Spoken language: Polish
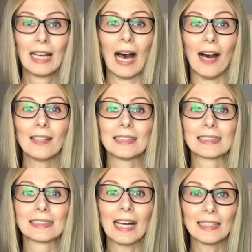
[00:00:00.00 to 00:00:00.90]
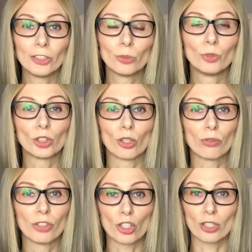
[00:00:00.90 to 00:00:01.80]
ale staliśmy się
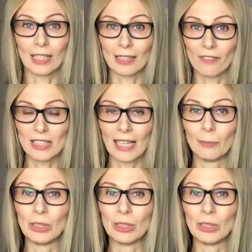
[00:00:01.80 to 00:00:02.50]
również nadawcami.